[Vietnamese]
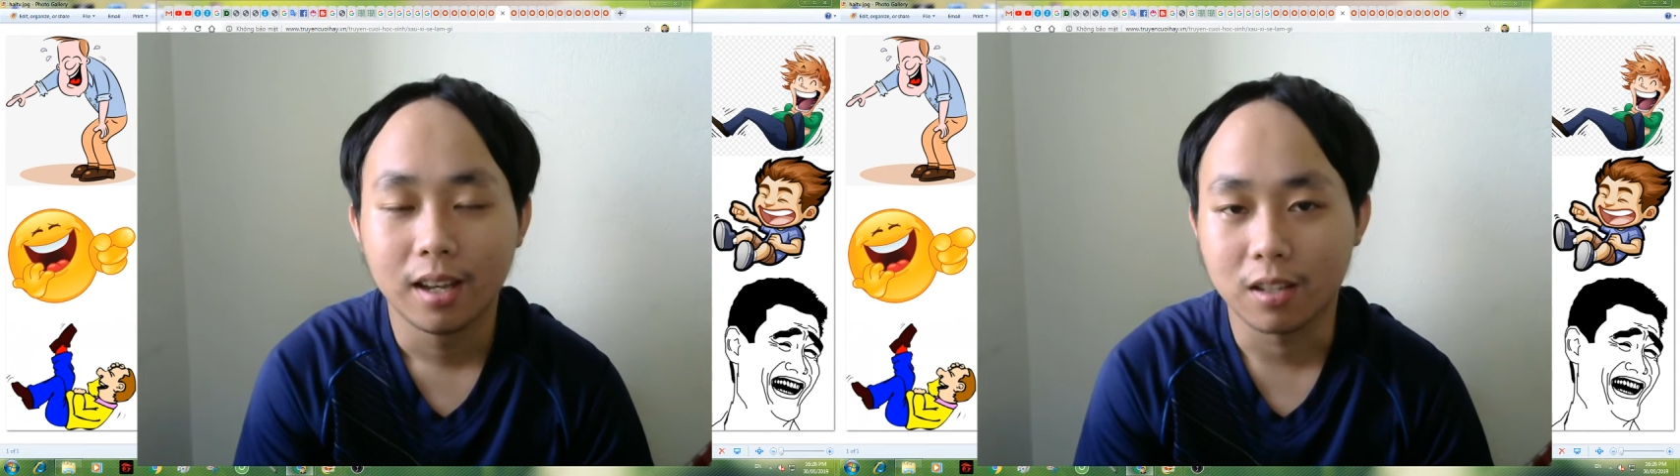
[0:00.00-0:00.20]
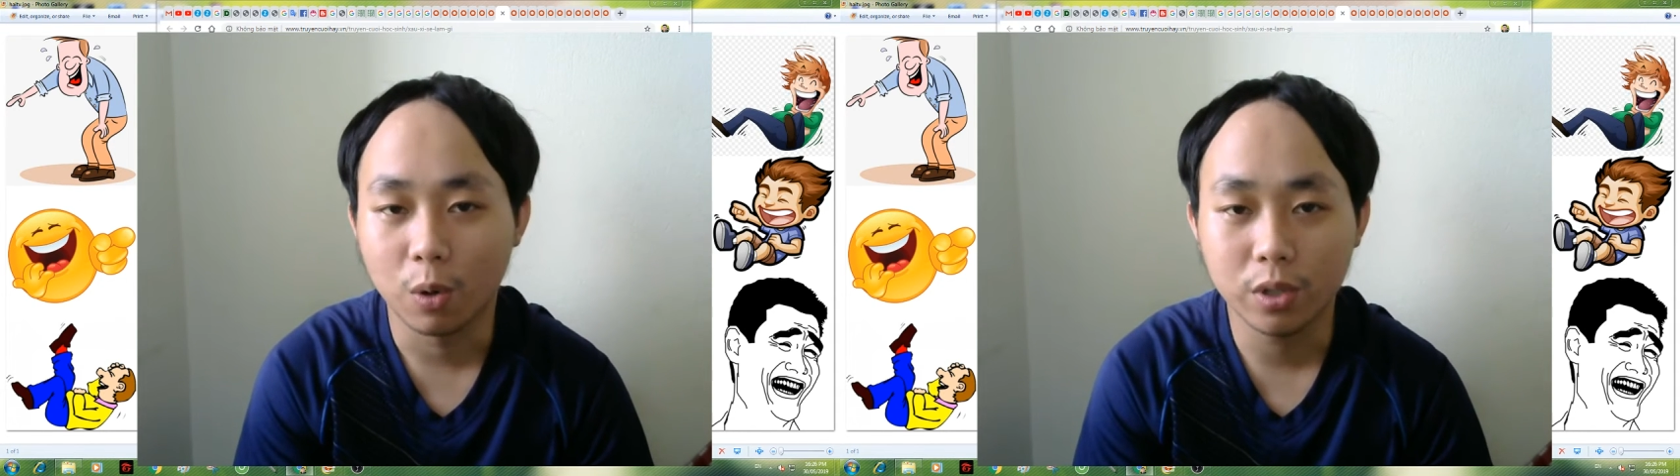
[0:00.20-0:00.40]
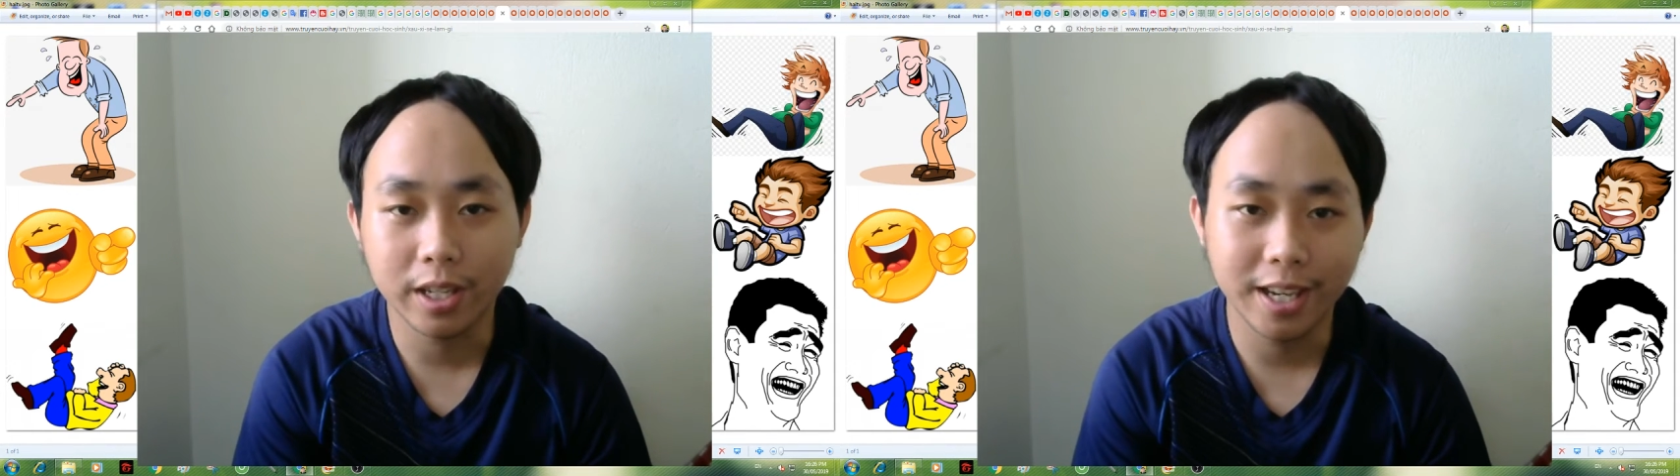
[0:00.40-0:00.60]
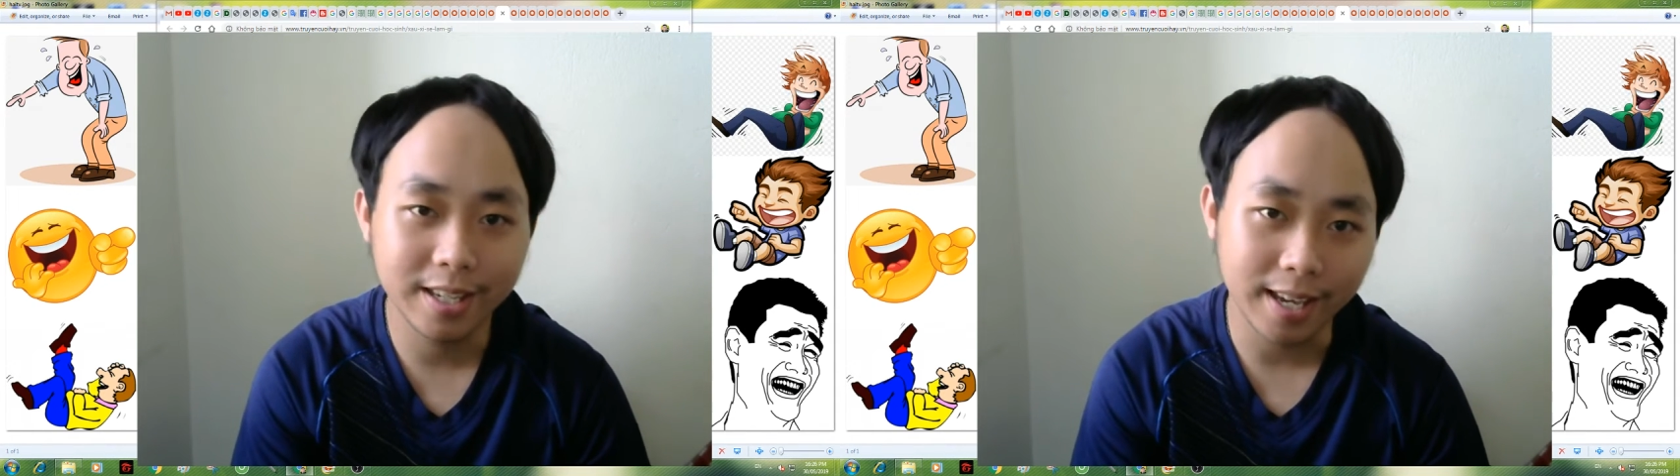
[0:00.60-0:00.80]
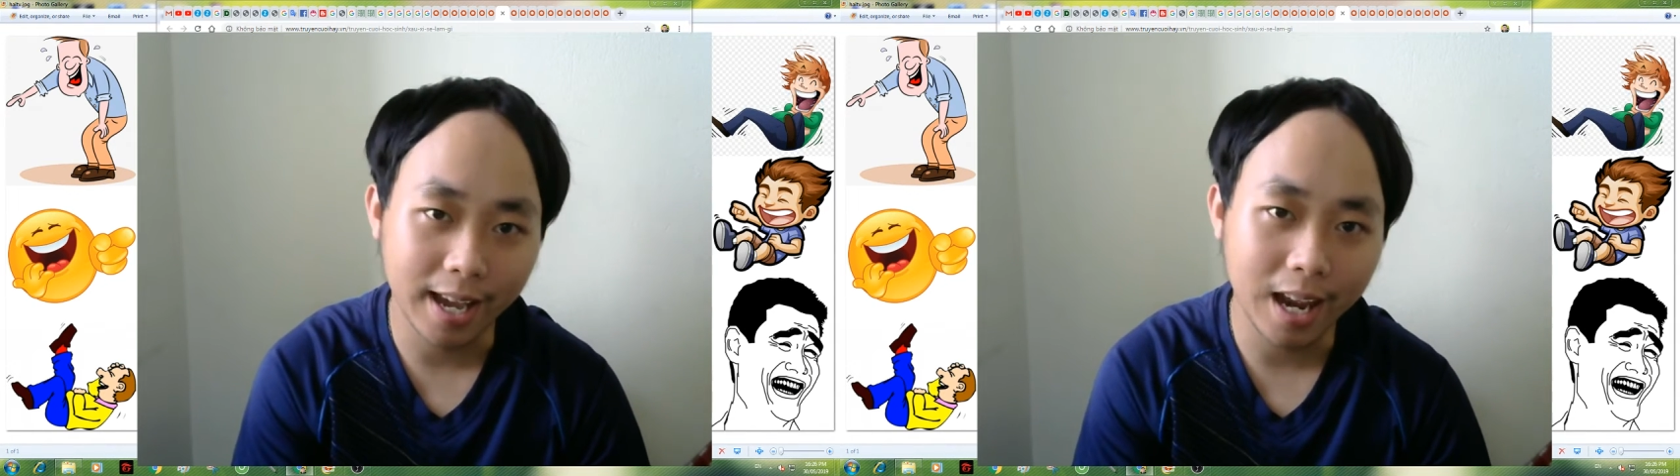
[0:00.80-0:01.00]
Xấu xí
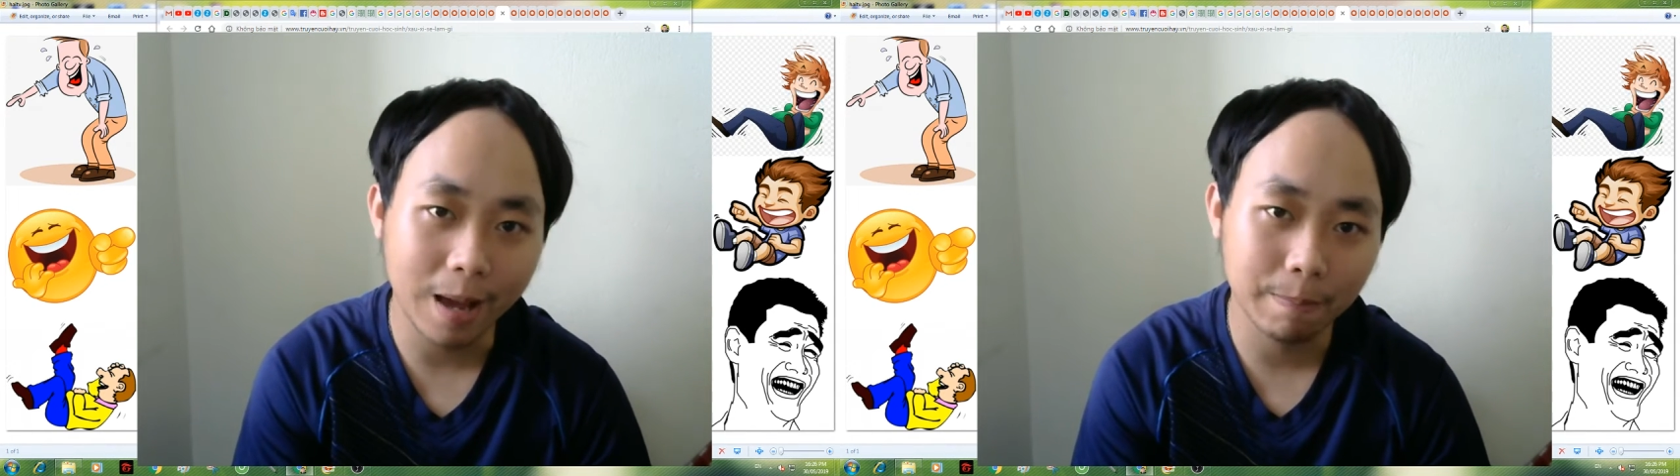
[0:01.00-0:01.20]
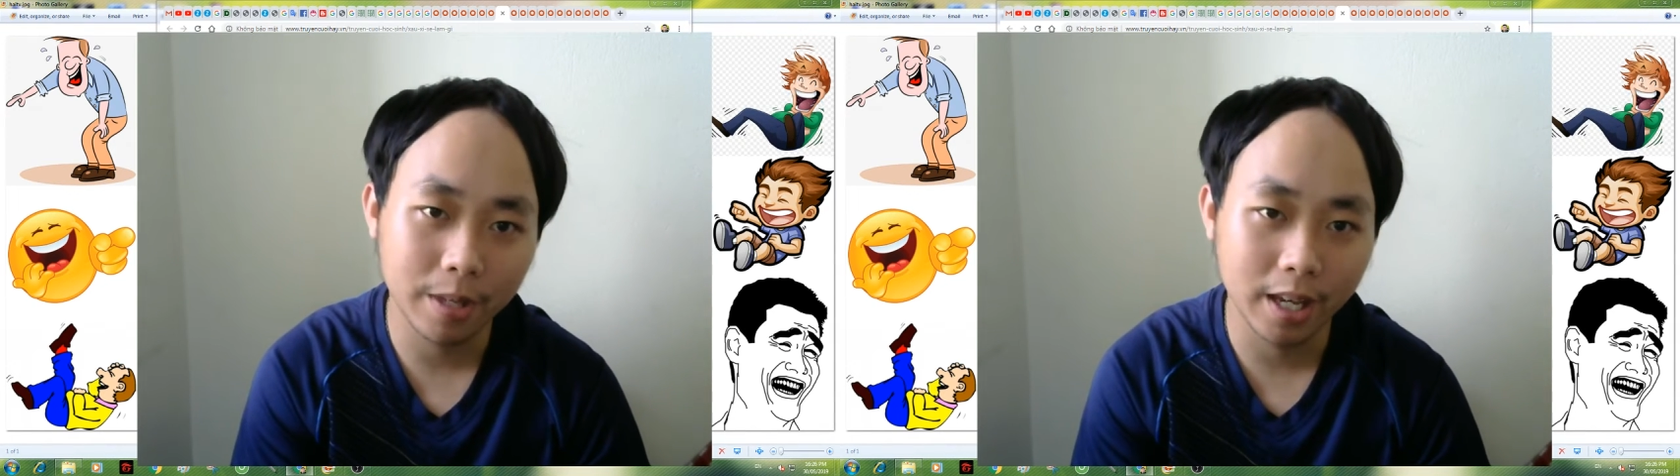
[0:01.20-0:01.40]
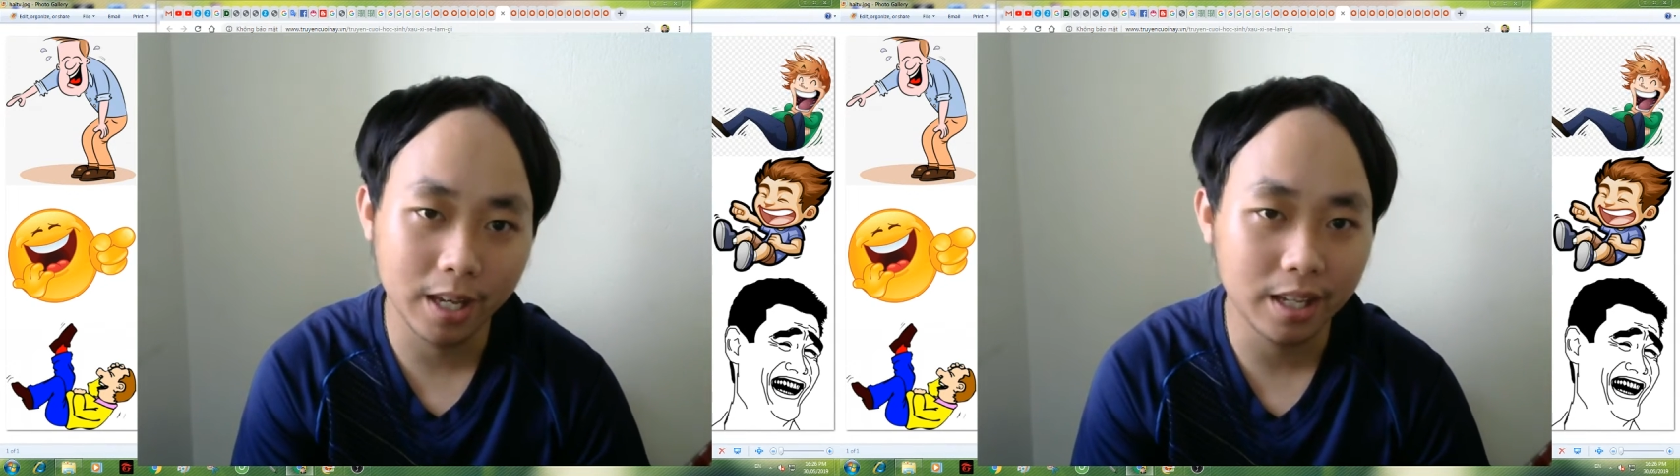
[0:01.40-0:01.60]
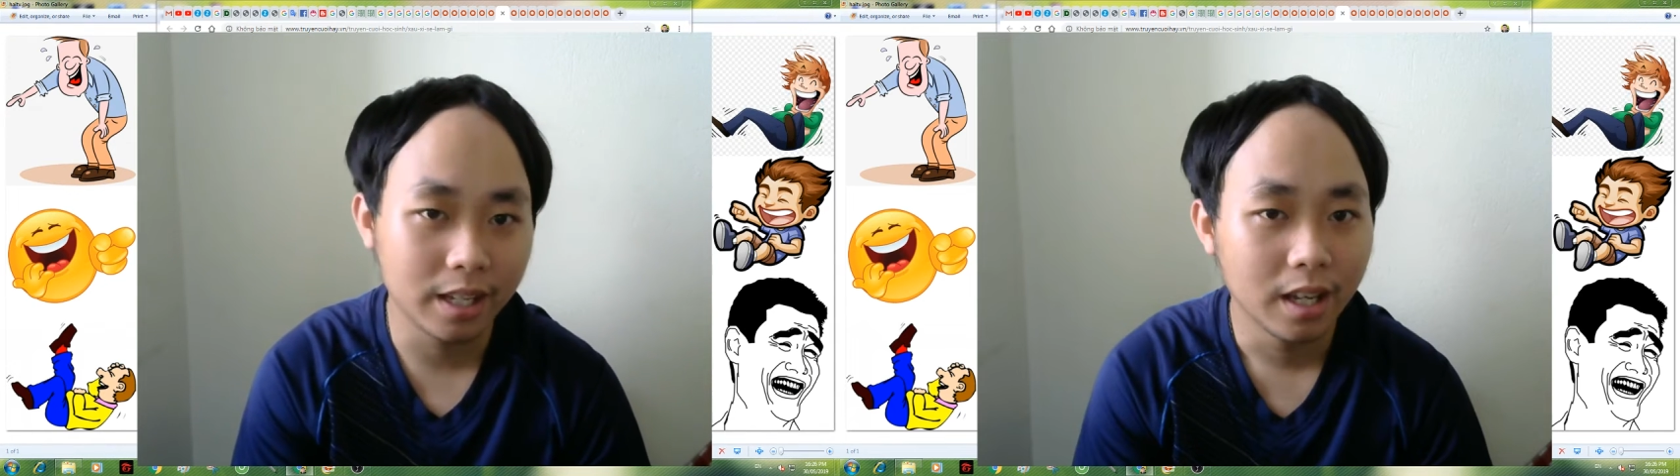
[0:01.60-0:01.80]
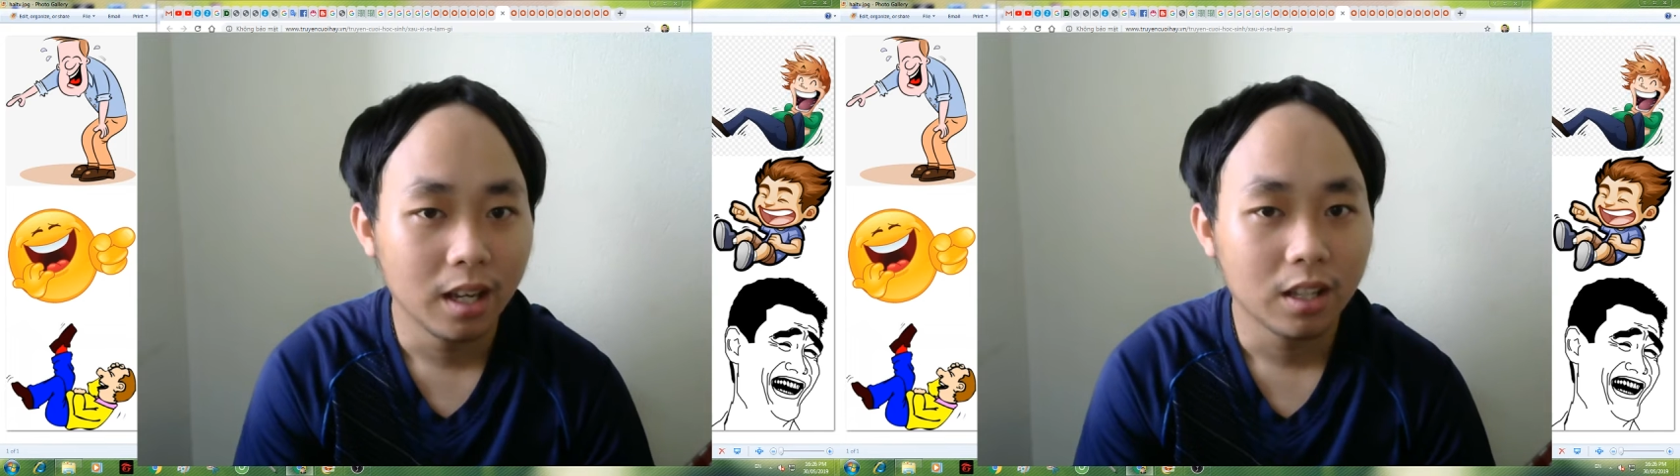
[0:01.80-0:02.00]
sẽ làm gì